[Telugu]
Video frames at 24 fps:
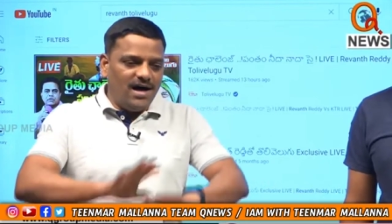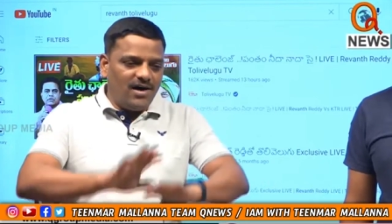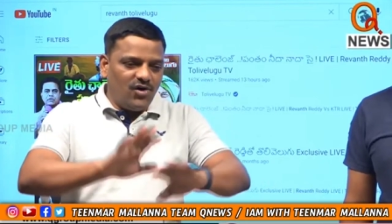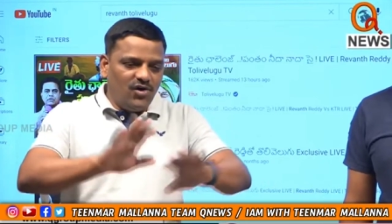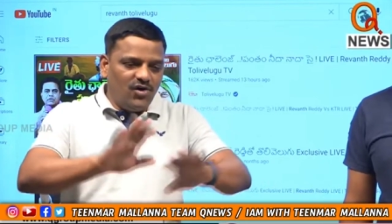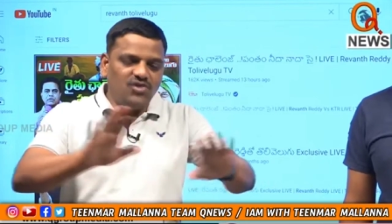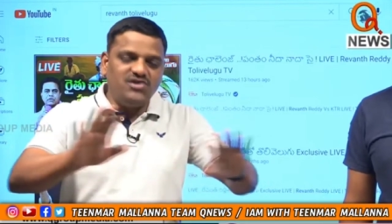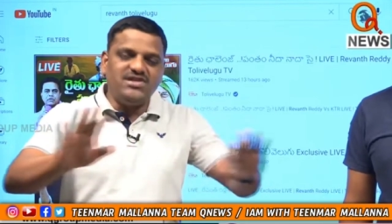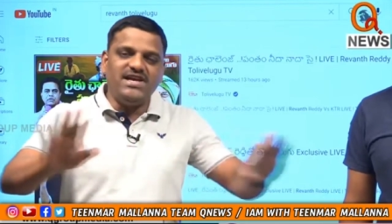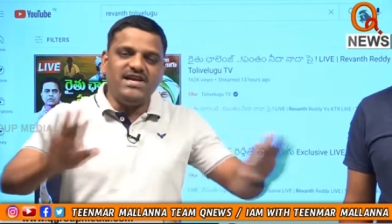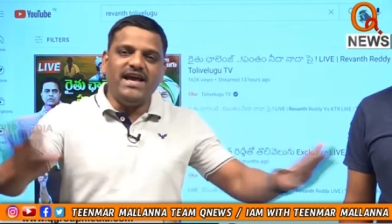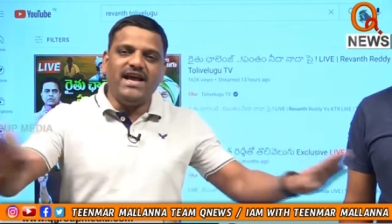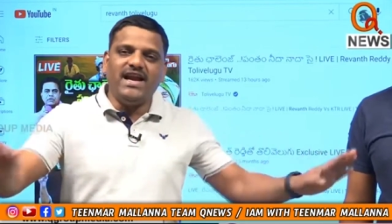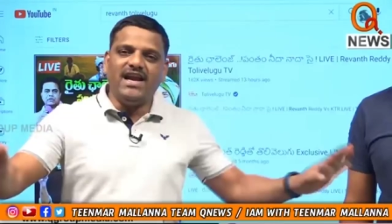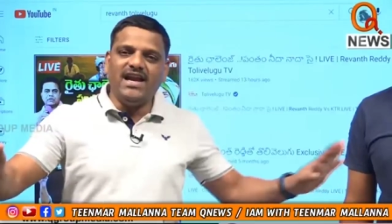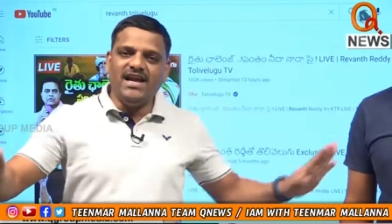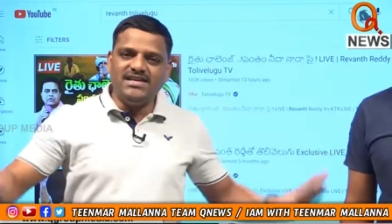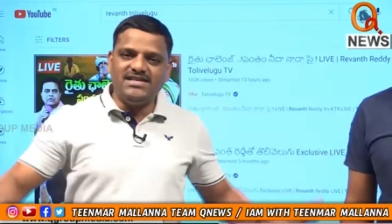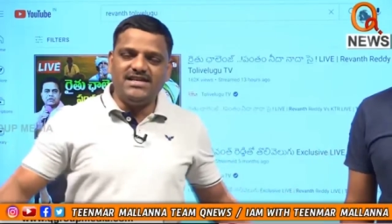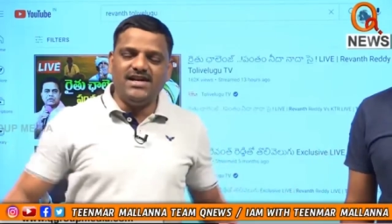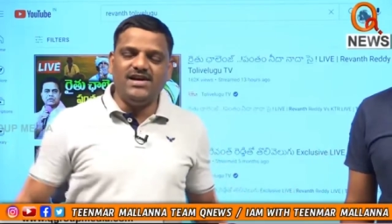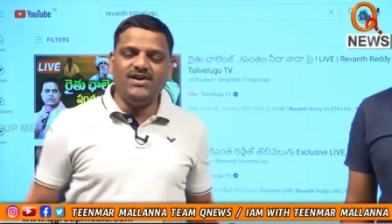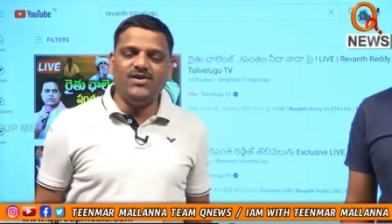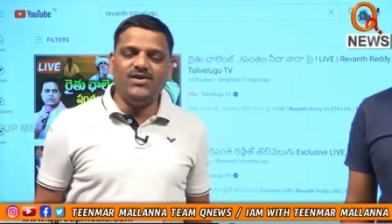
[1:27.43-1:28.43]
రెండు చైర్లు
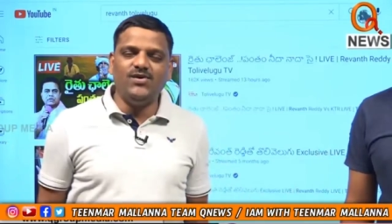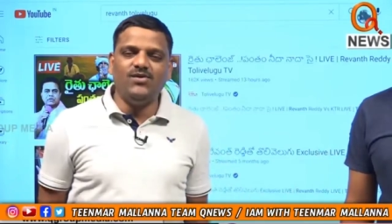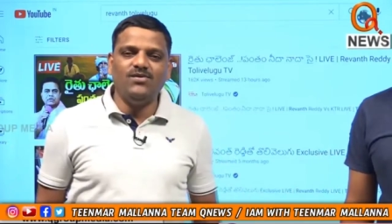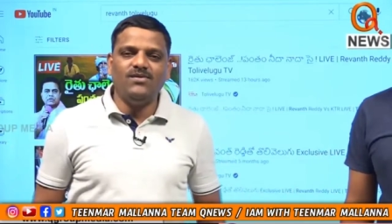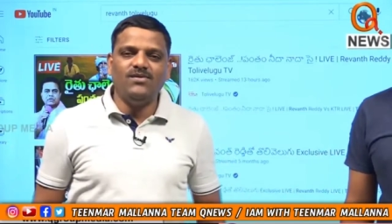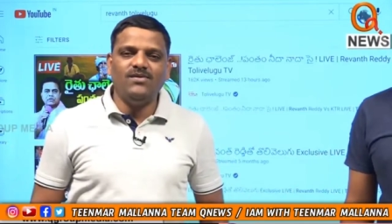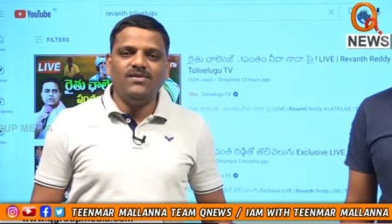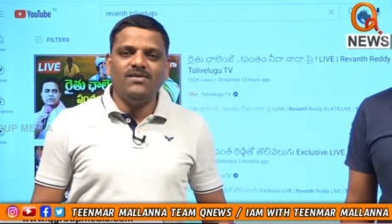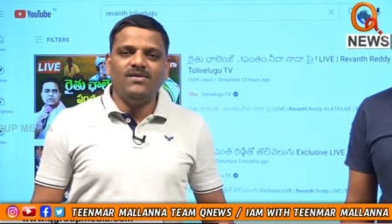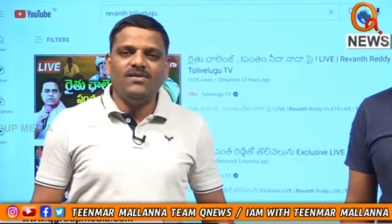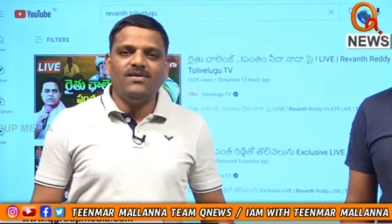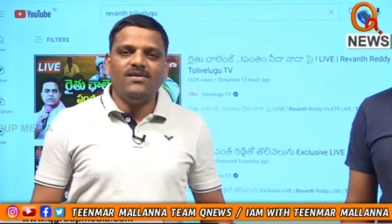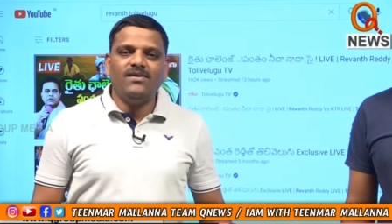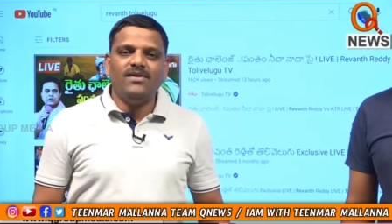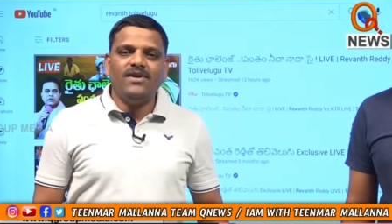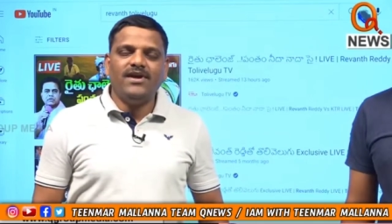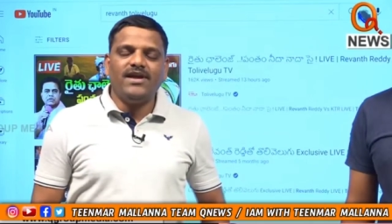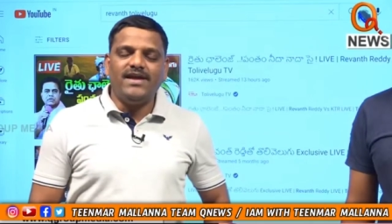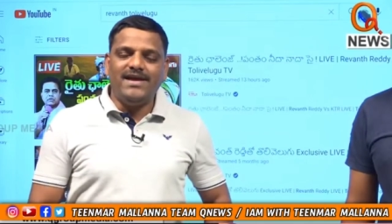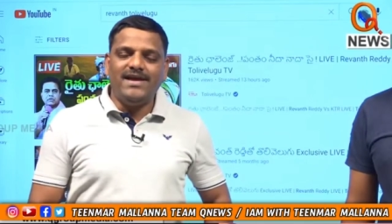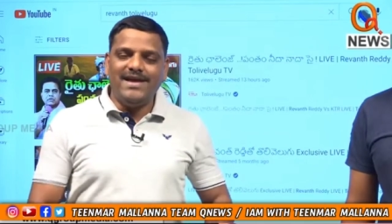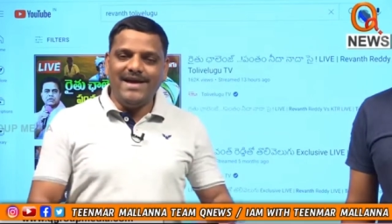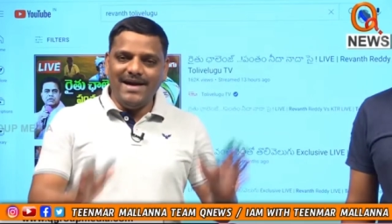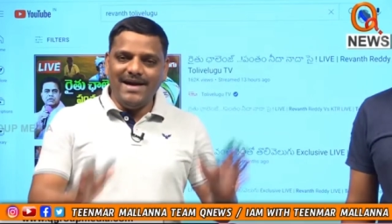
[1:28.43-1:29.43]
వేసిండు
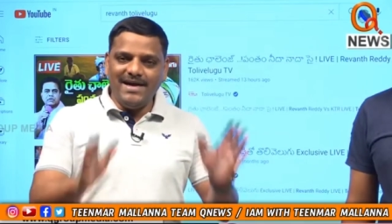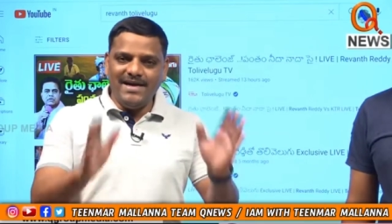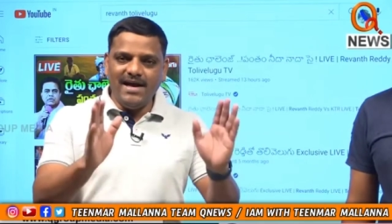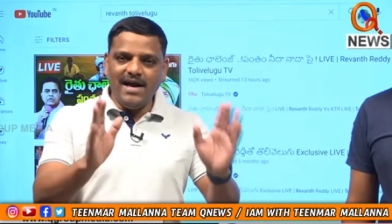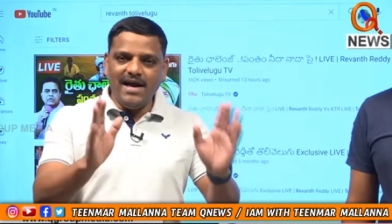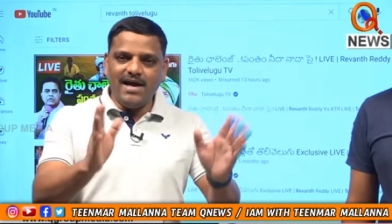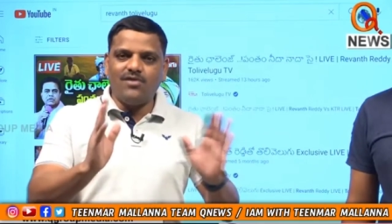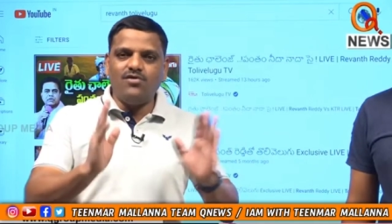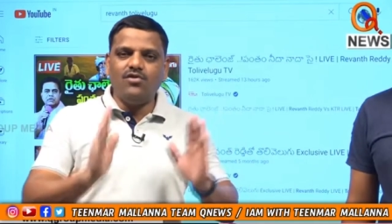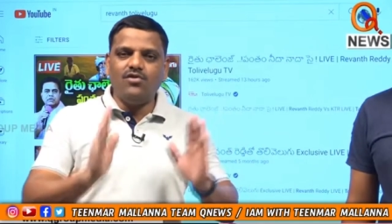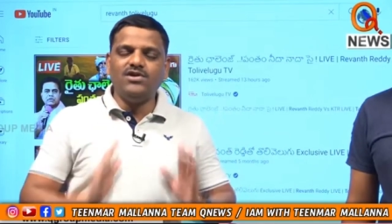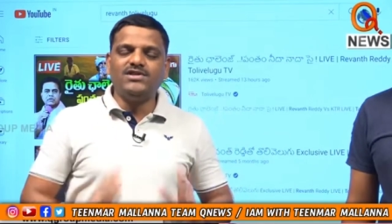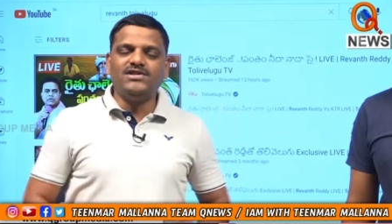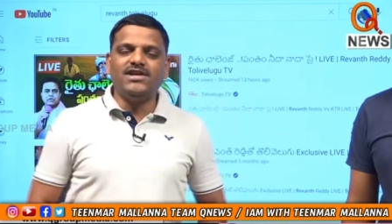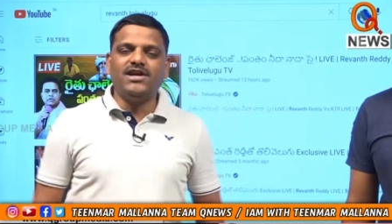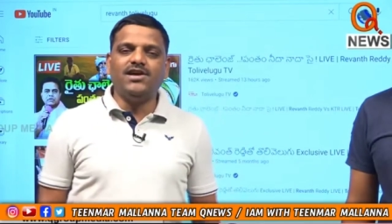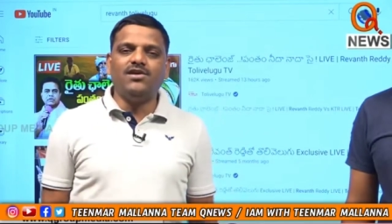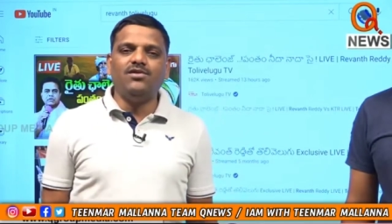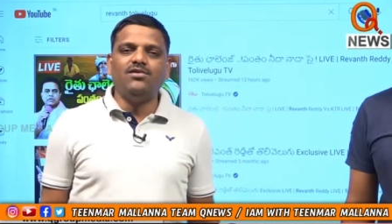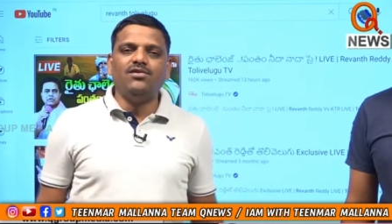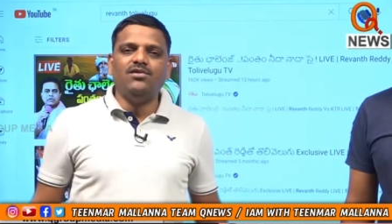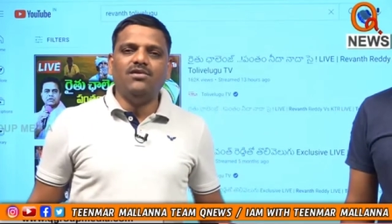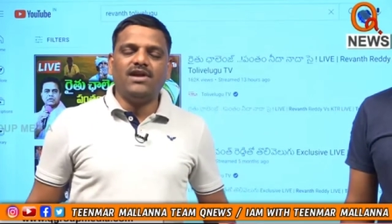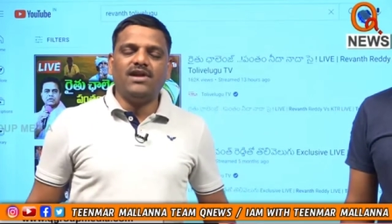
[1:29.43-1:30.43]
కేటీఆర్
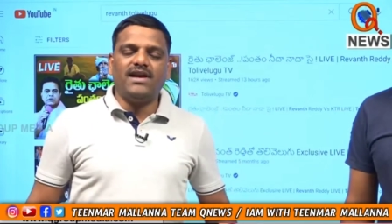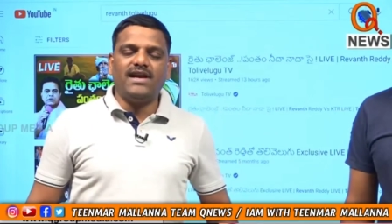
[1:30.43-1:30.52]
కోచేరు